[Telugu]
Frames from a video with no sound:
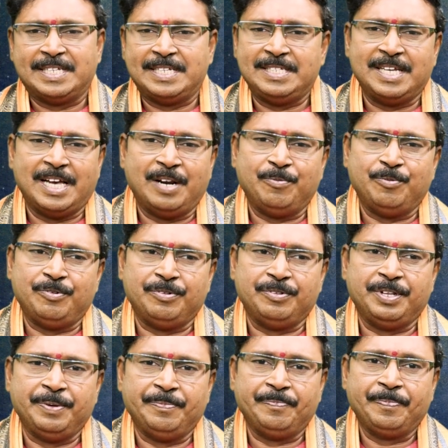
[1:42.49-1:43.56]
సంచారం
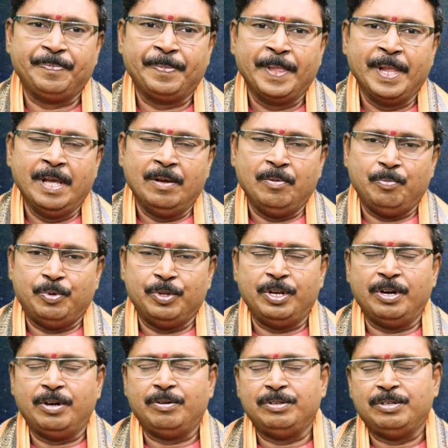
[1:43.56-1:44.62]
ఉంటుంది
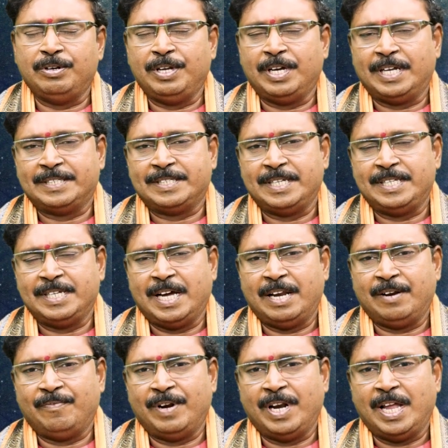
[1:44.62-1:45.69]
బుధుల కుజుల యొక్క
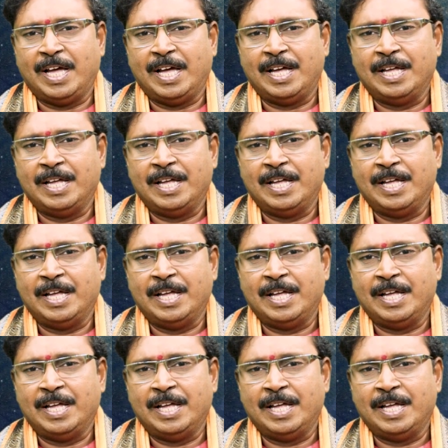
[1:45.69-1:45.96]
సంచారం వల్ల